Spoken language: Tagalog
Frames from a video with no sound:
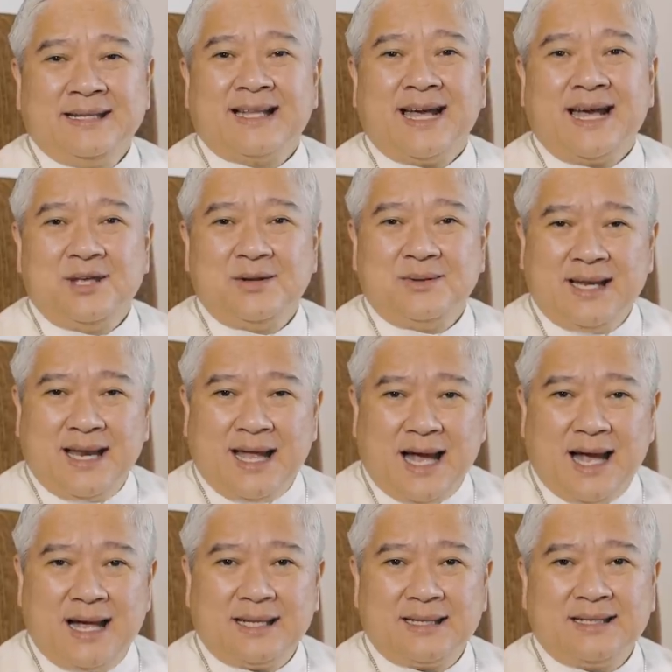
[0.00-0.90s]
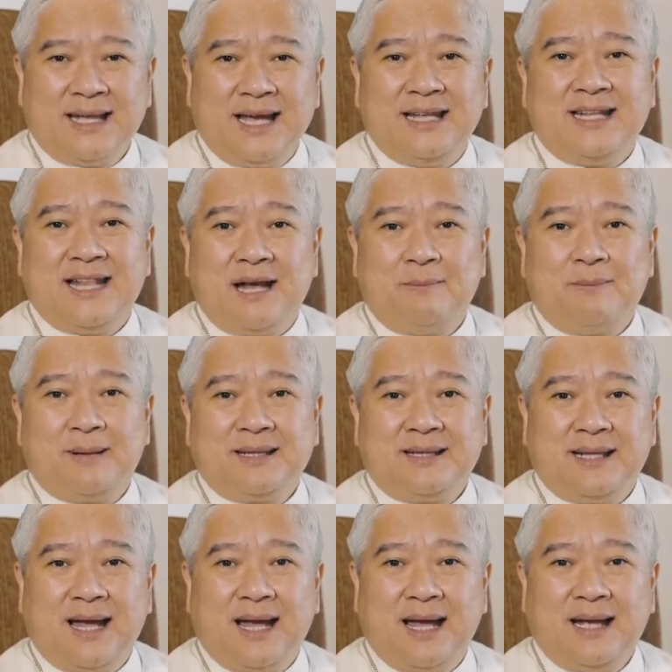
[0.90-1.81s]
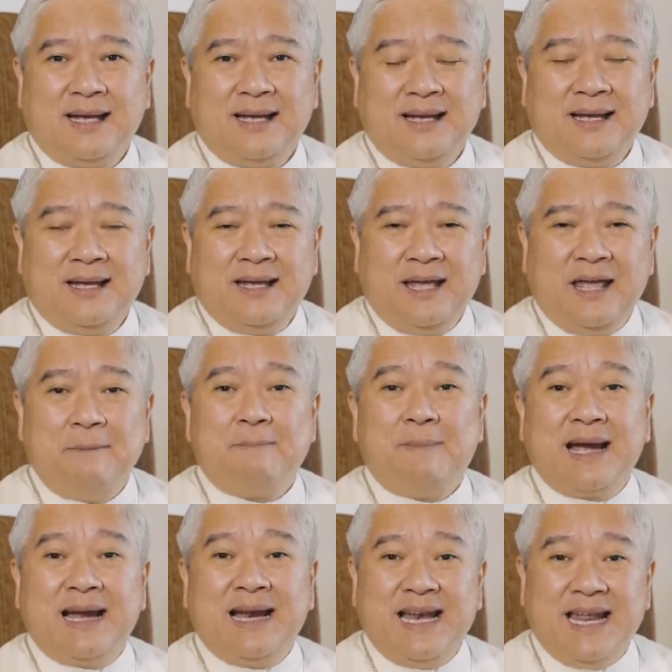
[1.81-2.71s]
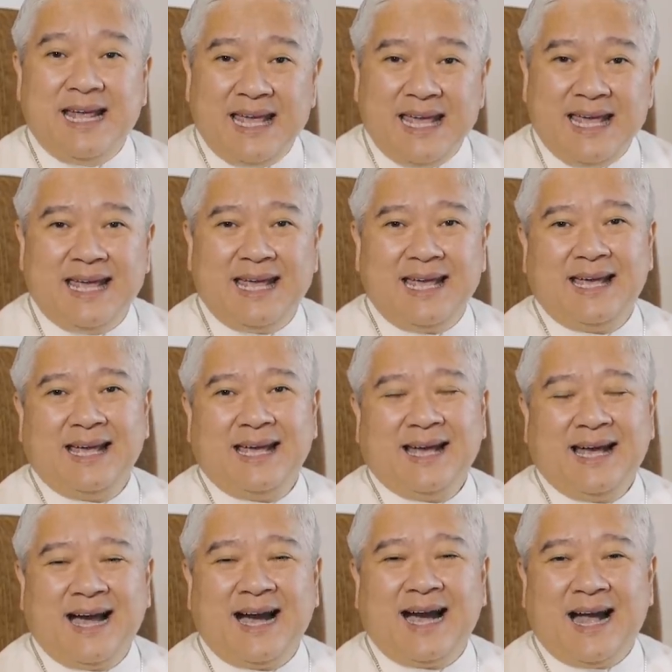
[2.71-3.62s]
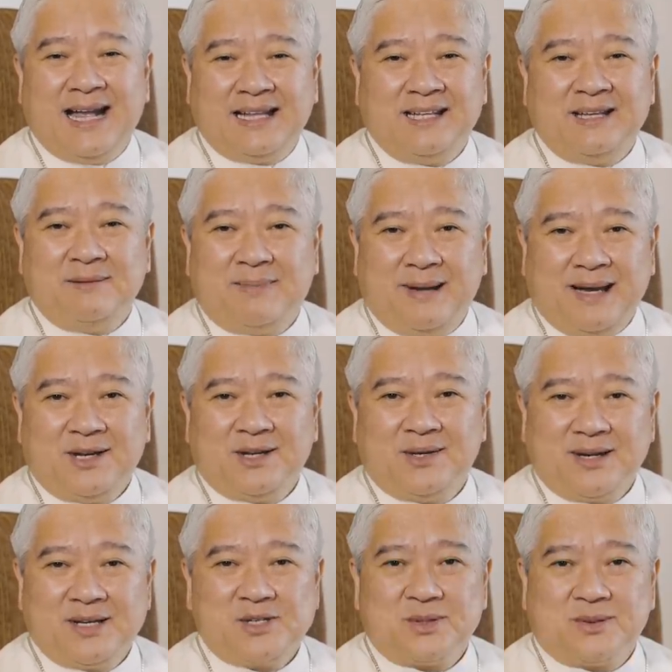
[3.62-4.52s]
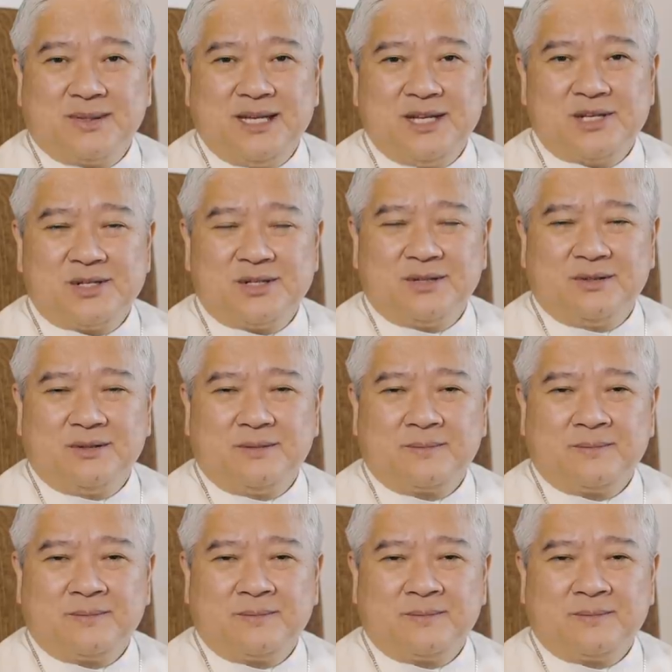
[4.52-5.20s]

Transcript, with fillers: tayong lahat ay dapat na ipaglihi ang ating Panginoong Iso Kristo.